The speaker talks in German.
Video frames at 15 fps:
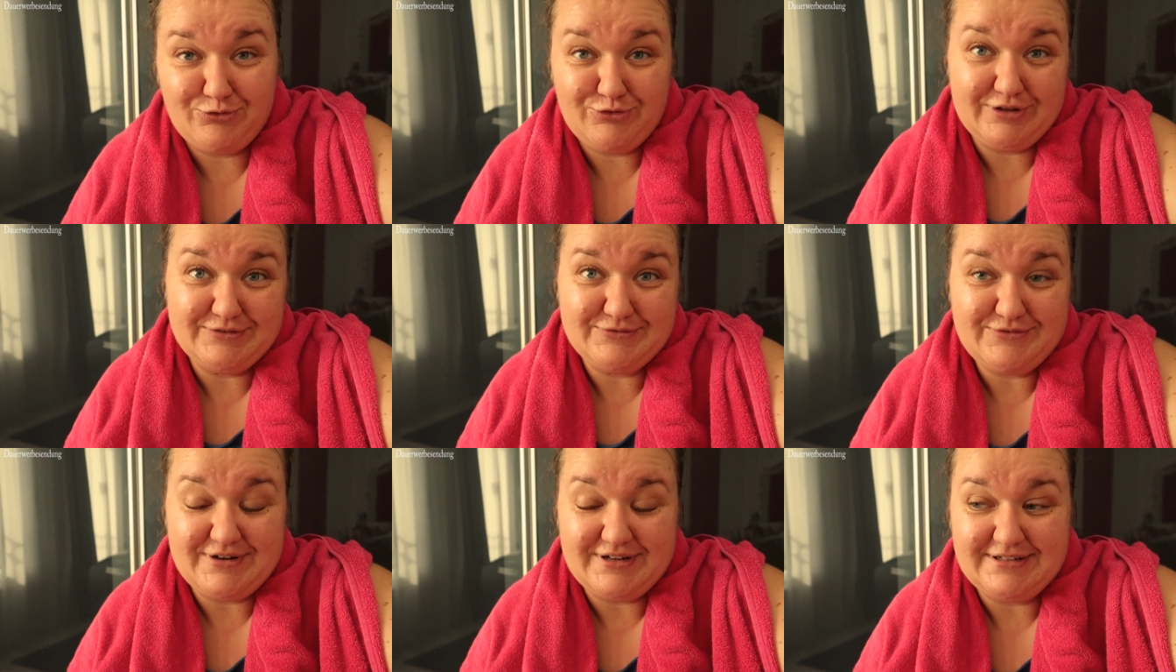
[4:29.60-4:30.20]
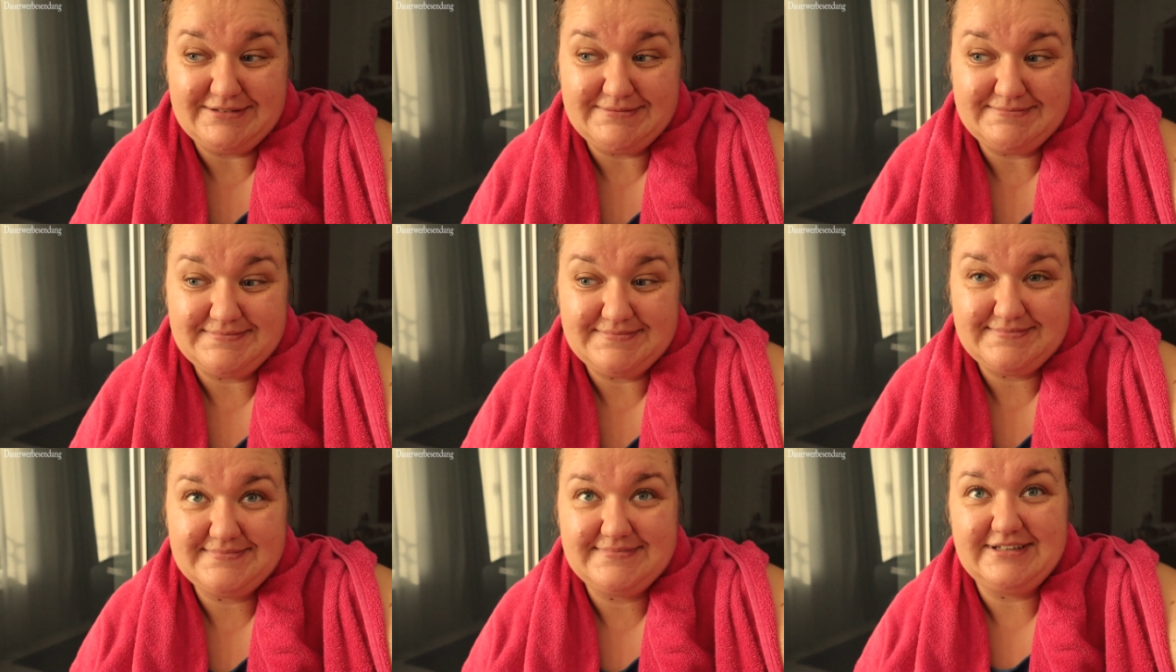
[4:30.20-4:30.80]
Auf jeden Fall.
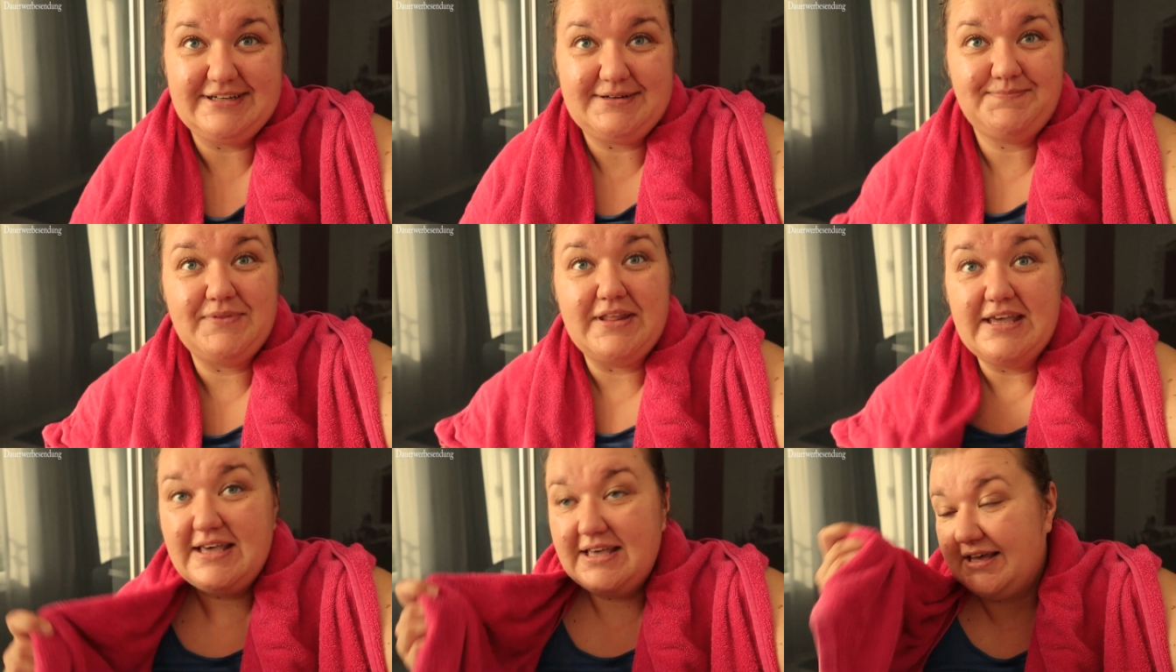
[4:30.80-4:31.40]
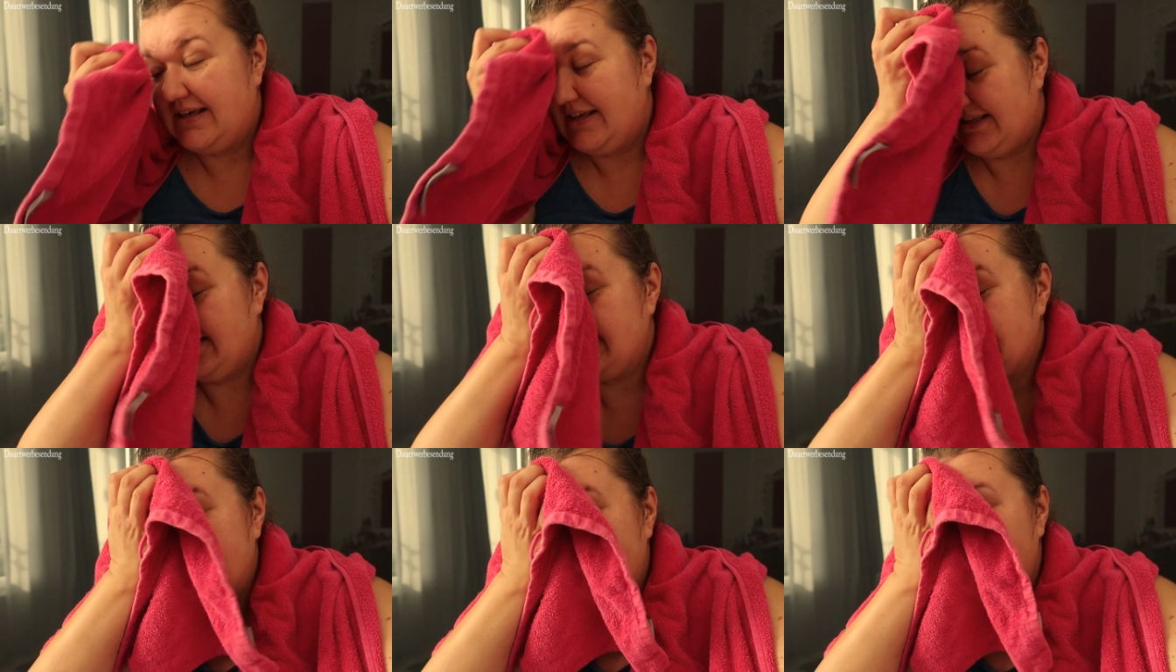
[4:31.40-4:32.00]
Ja.
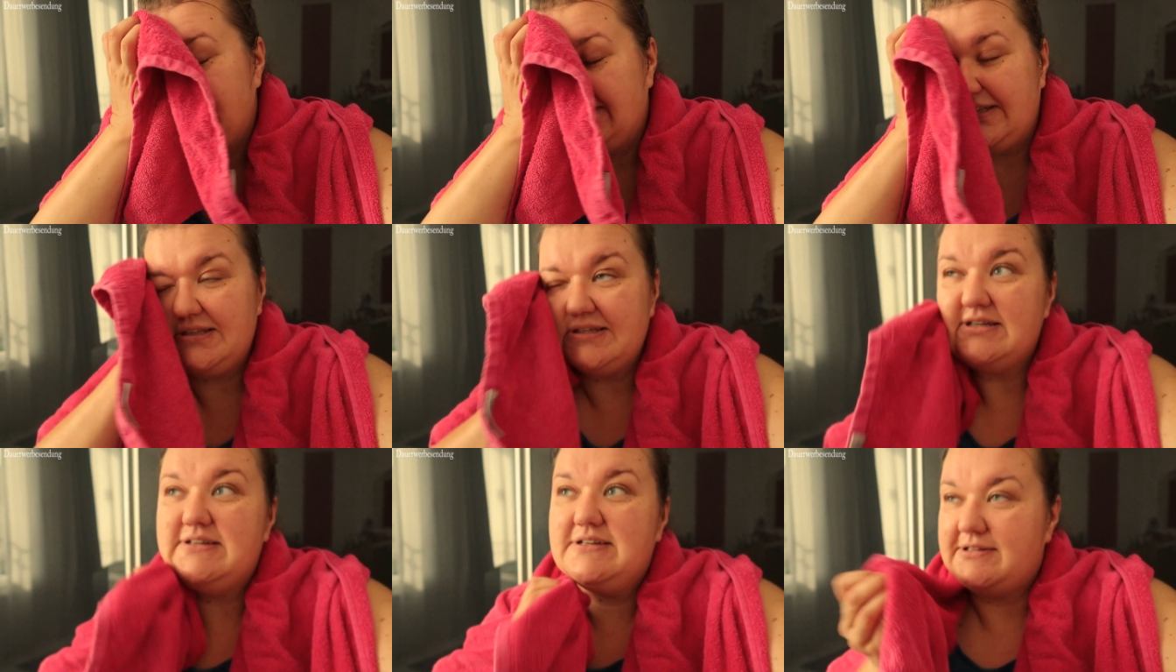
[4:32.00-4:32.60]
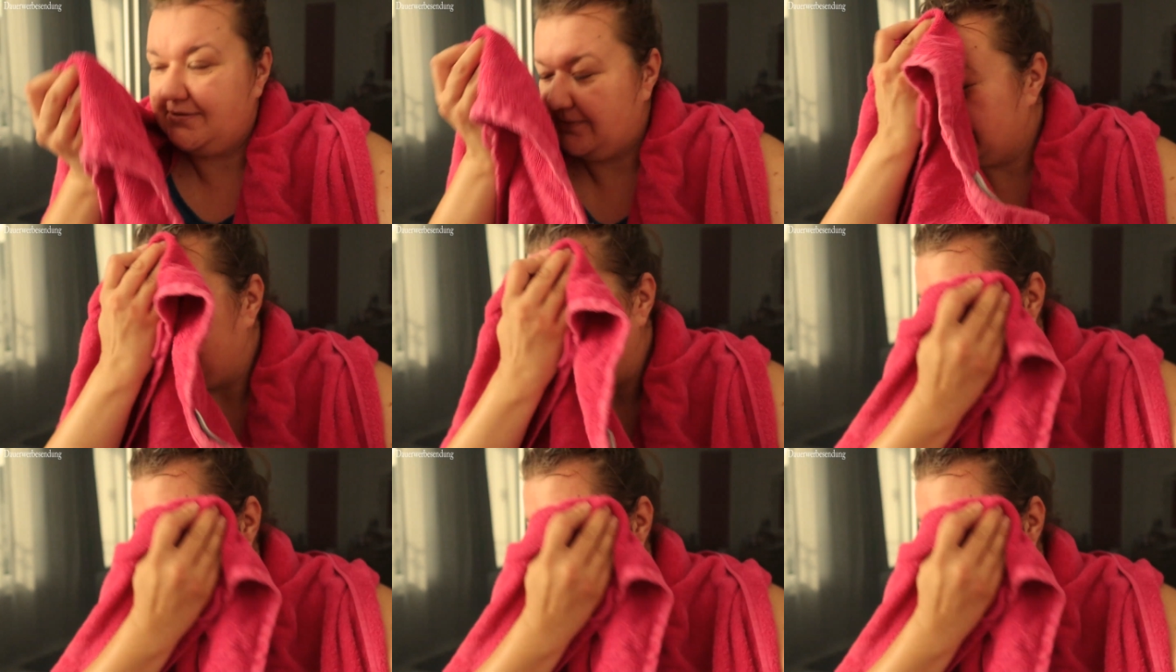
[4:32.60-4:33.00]
Jetzt habe ich äh,